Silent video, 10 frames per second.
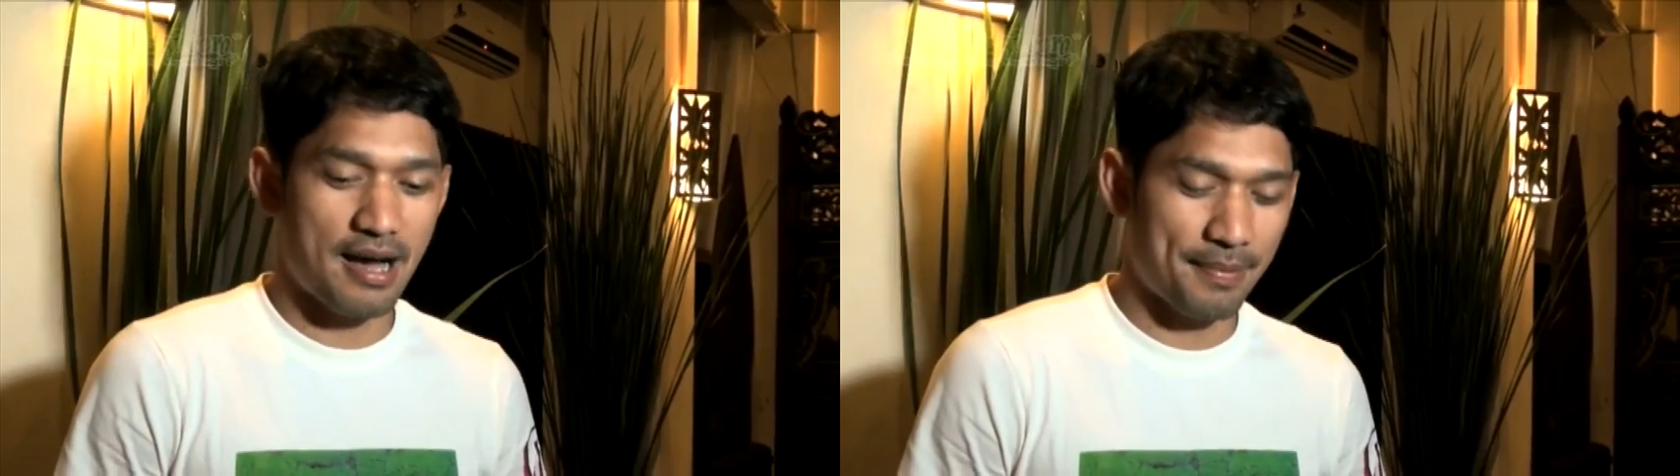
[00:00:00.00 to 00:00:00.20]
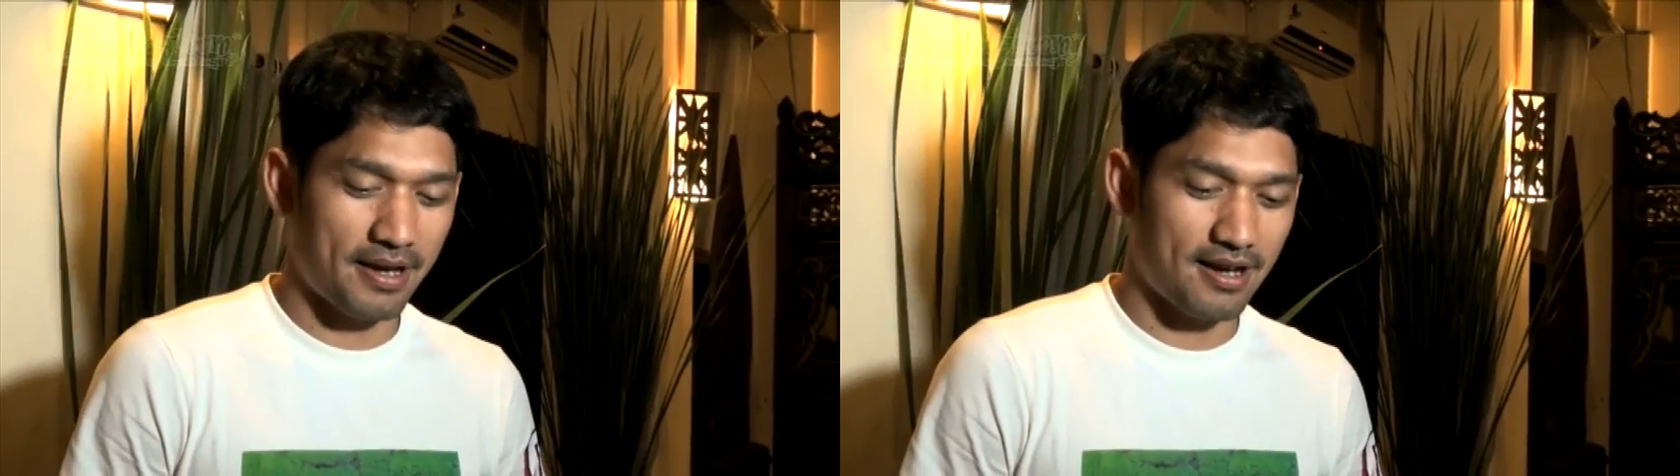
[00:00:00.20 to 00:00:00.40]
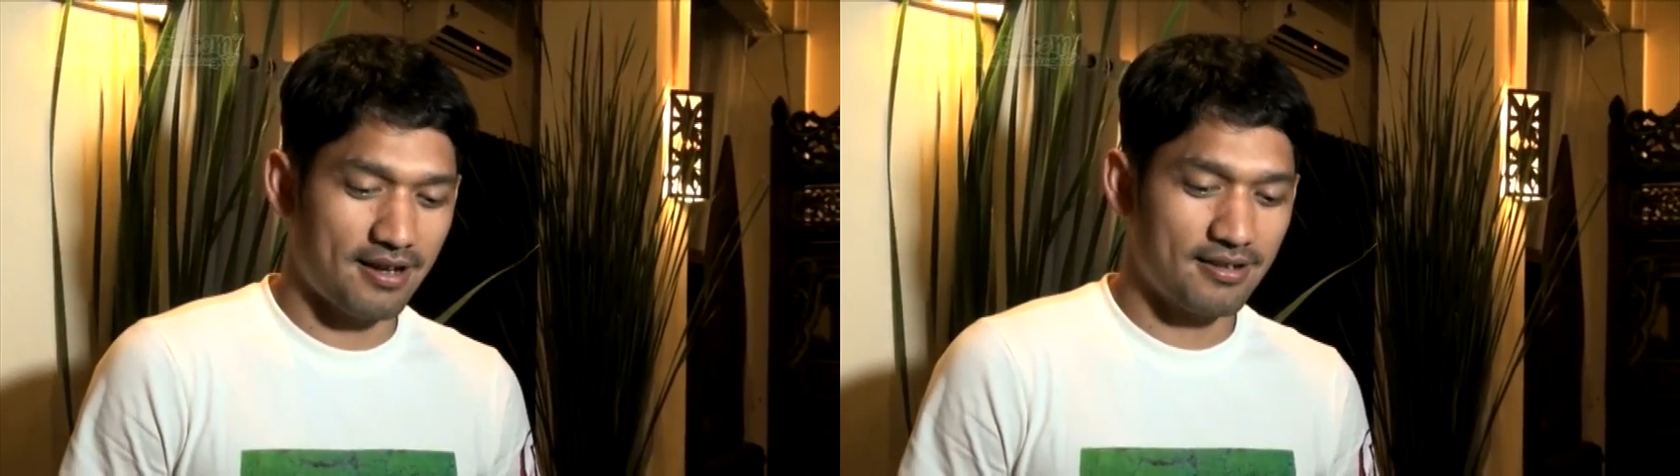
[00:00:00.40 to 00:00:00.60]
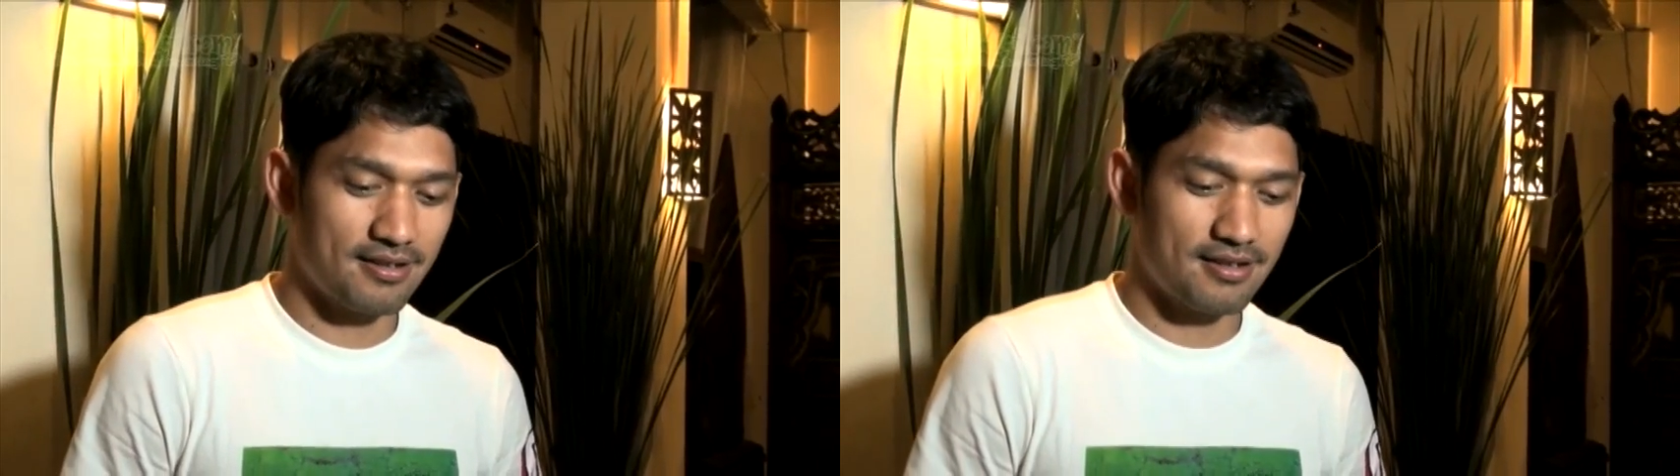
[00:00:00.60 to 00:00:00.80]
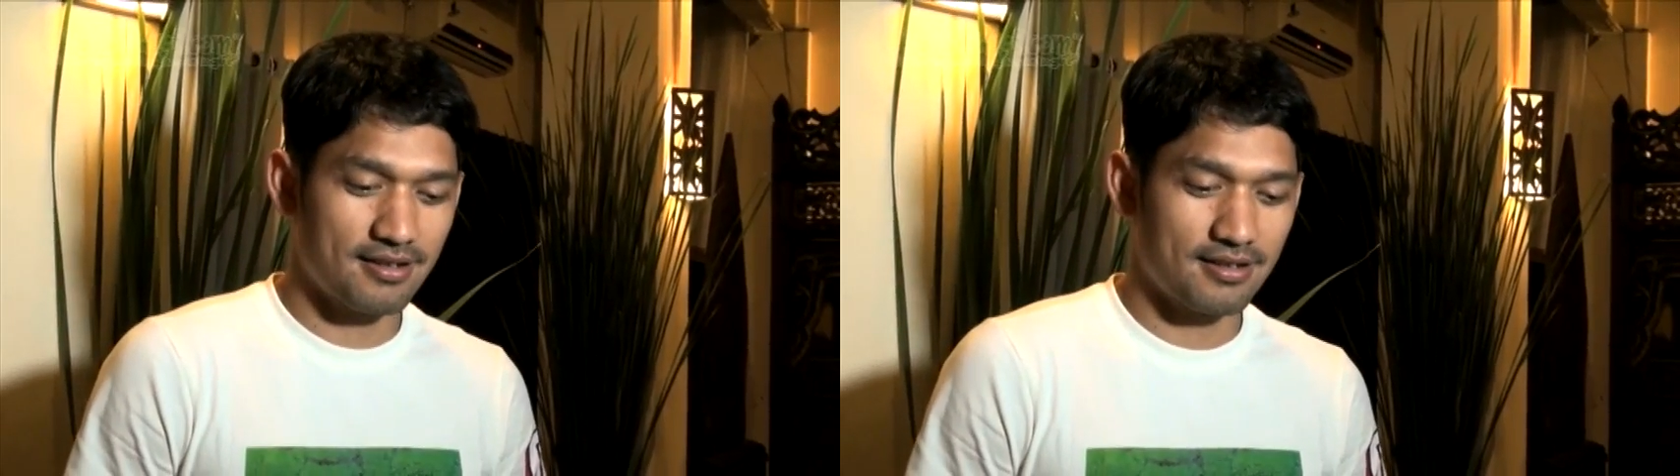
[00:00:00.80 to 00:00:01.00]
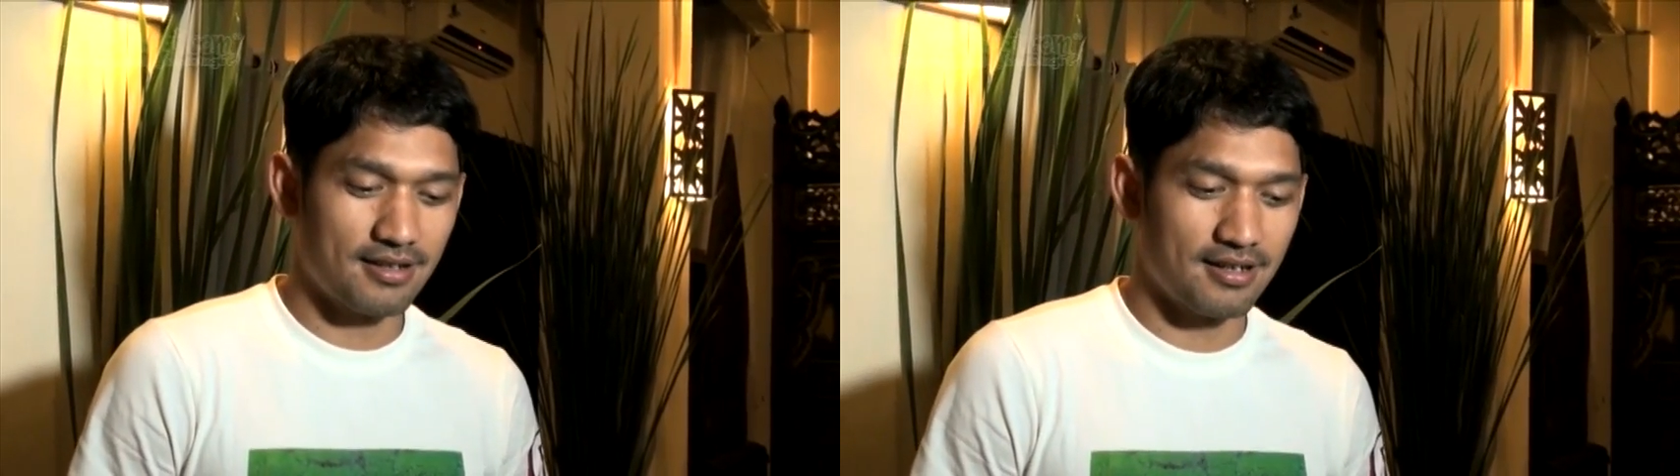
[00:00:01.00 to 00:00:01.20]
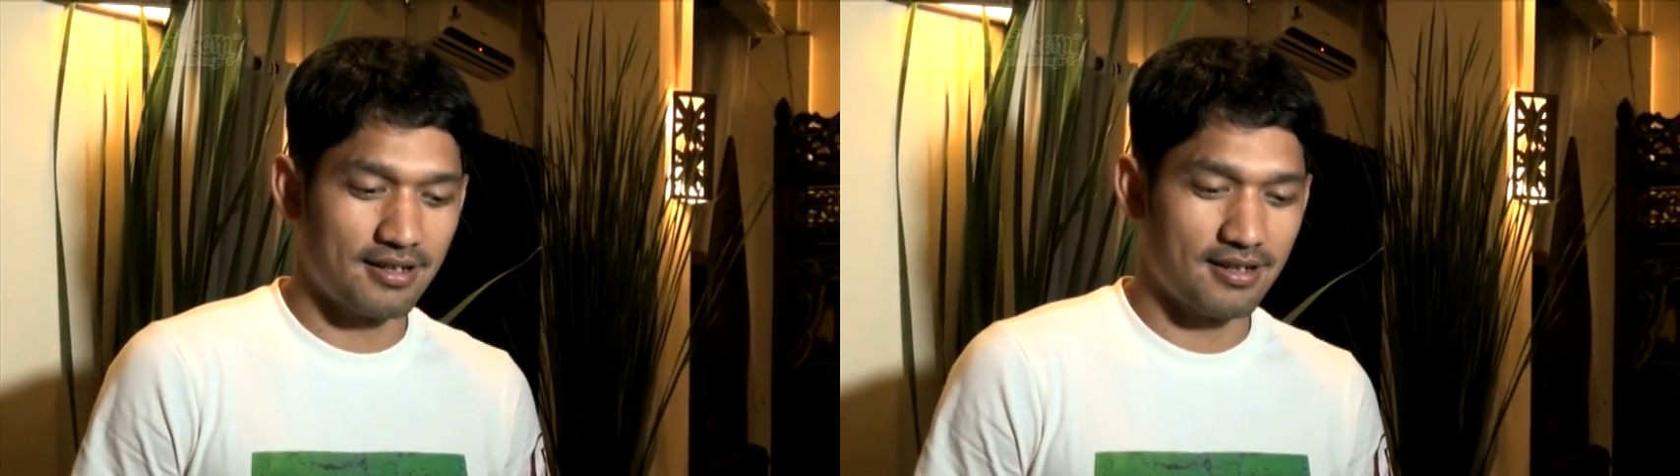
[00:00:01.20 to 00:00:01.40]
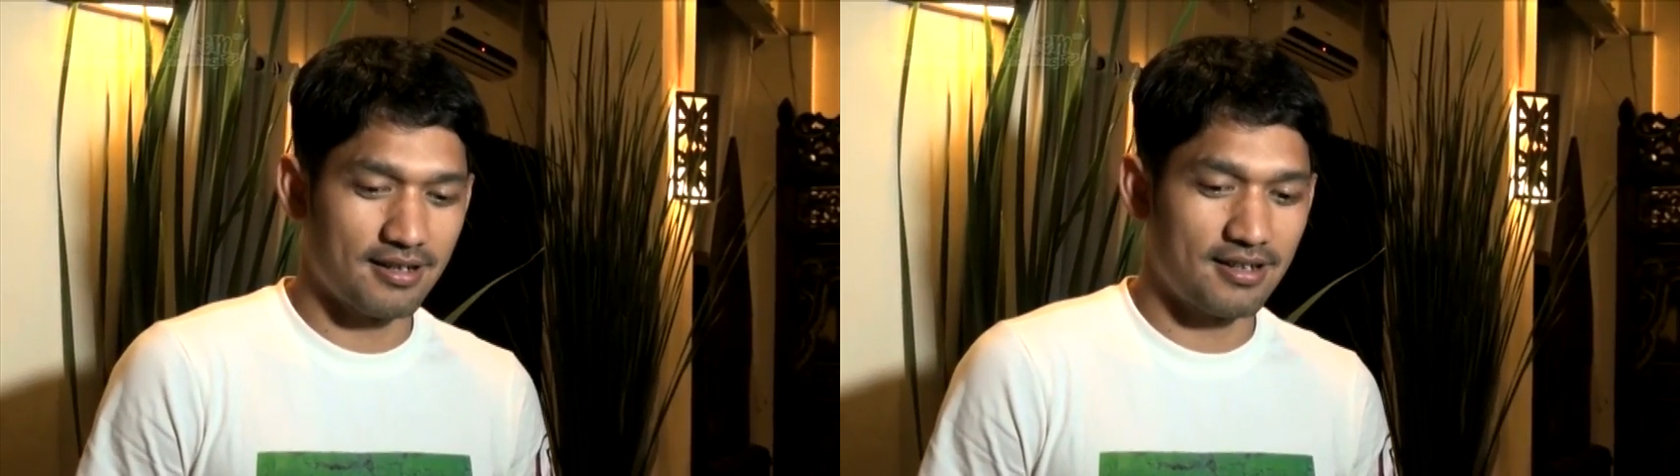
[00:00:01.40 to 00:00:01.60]
apa ya
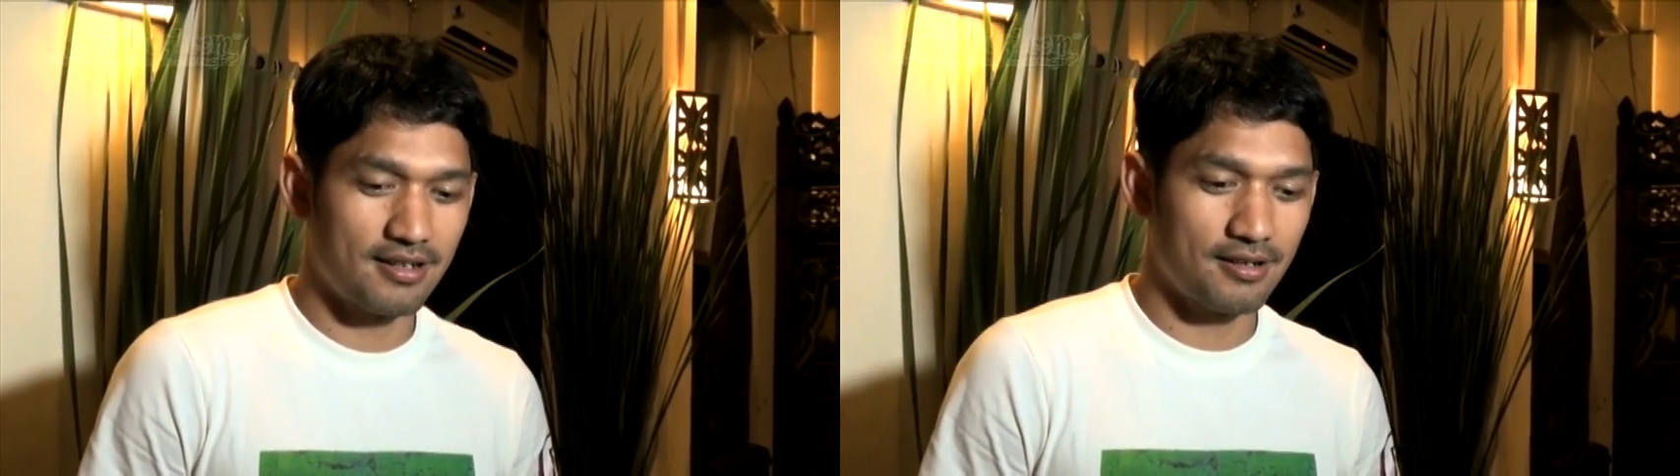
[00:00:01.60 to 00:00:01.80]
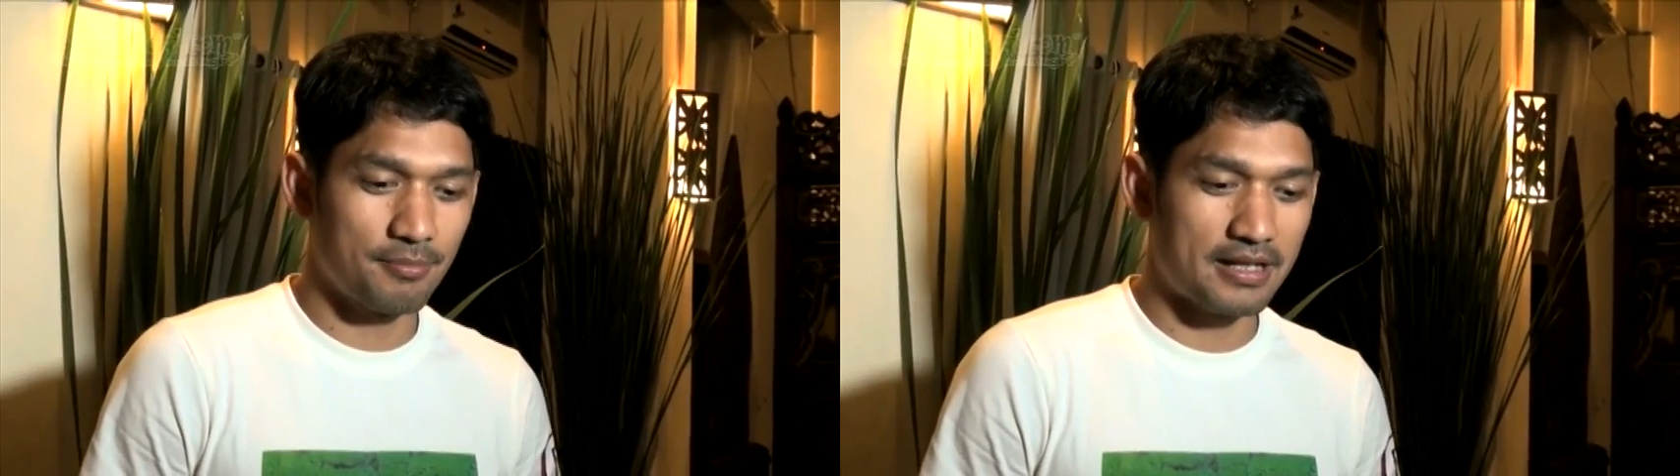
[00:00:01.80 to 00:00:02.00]
uh,